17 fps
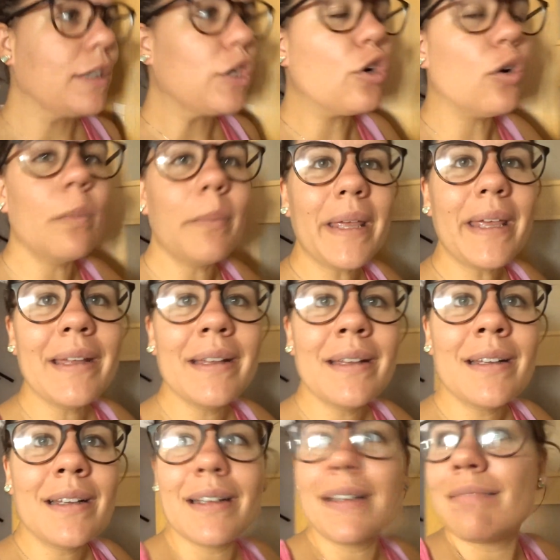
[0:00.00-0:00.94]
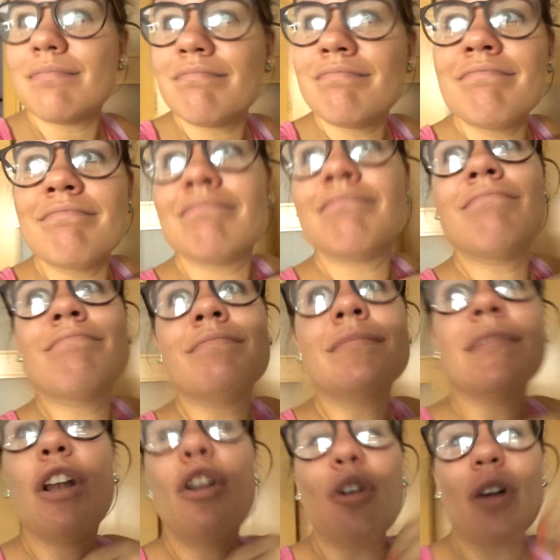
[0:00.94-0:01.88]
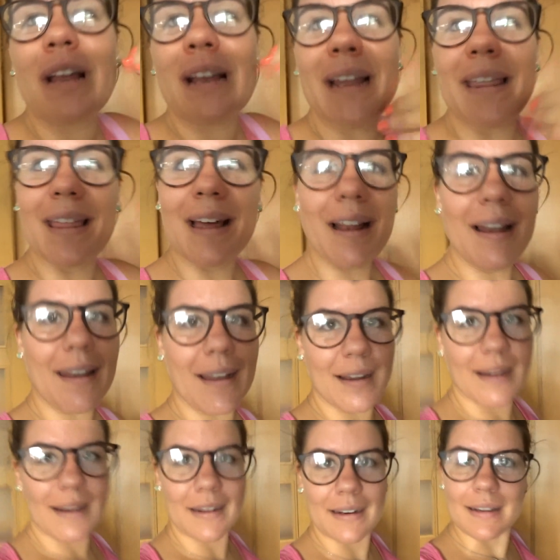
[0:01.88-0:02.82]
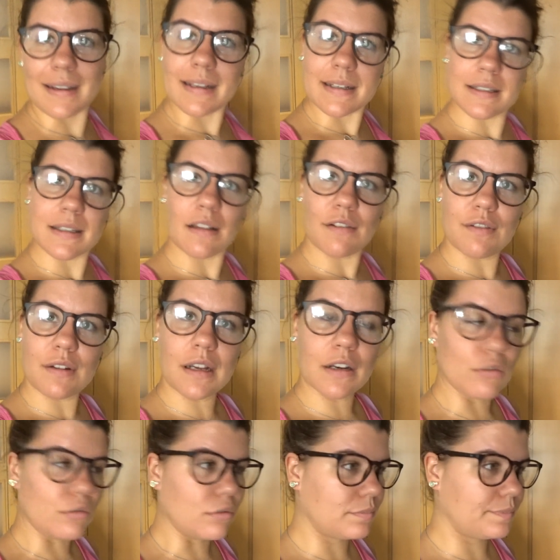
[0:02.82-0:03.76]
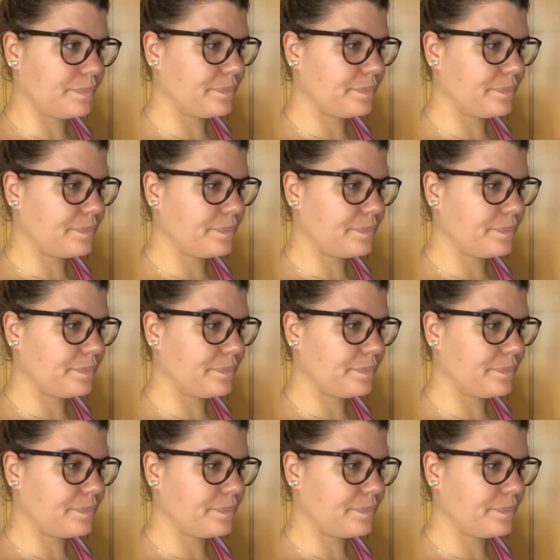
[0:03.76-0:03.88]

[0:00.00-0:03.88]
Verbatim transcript: Come mm, lo que le da la gana y está flaco.